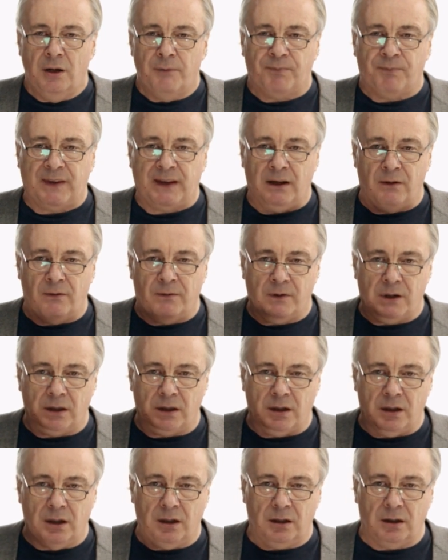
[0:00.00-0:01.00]
э, в
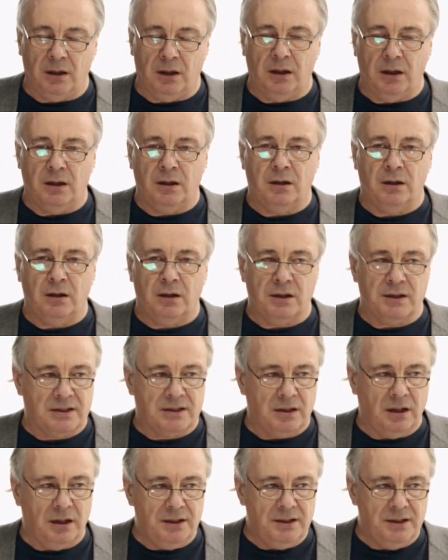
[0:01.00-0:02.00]
конкретной
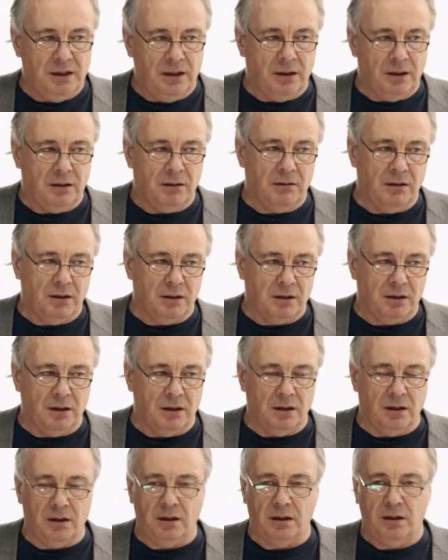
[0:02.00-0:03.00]
среде.
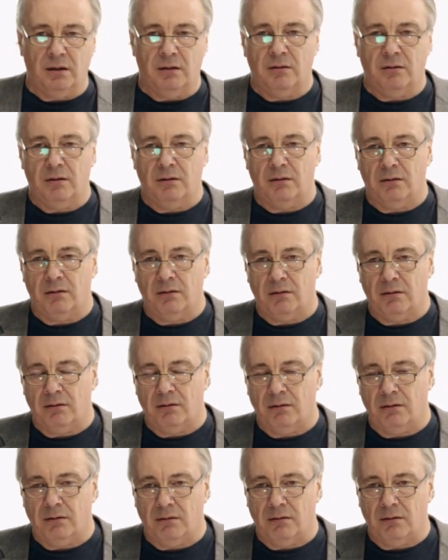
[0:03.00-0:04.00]

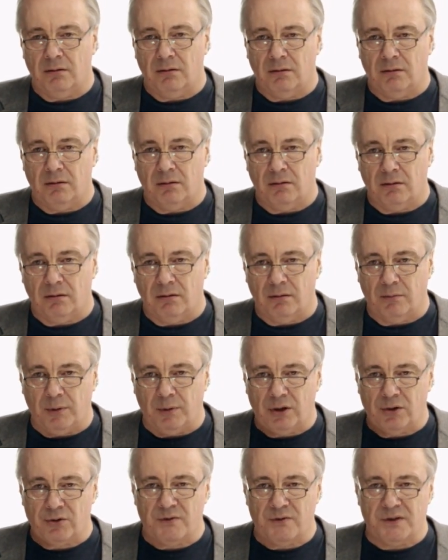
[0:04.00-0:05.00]
Это
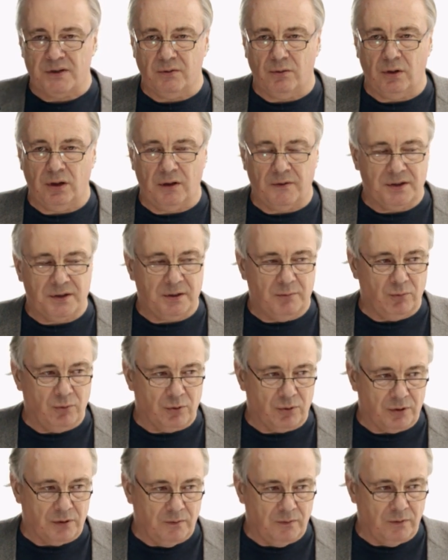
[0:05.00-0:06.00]
прежде всего Лев
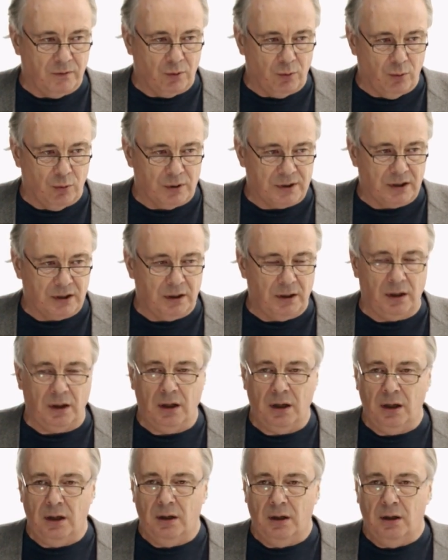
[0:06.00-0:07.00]
Семенович Выгодский,
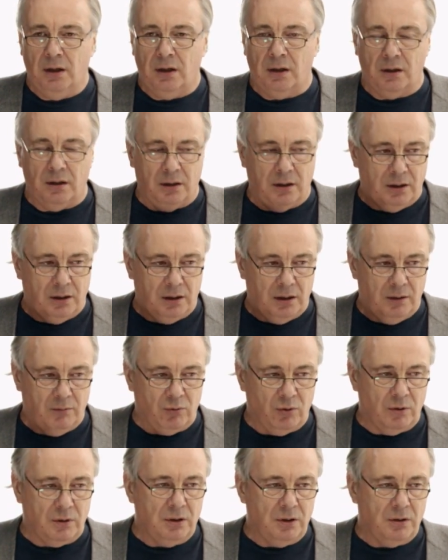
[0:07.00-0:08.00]
и
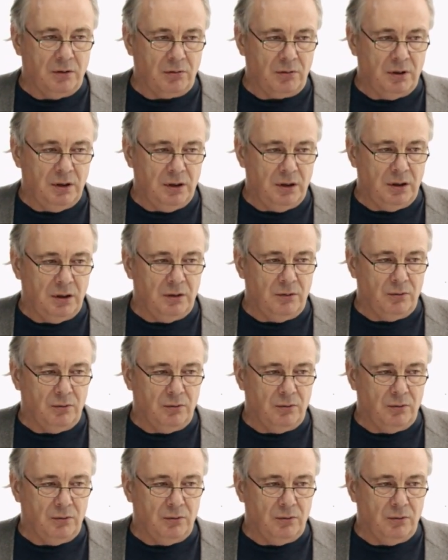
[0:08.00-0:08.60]
многие другие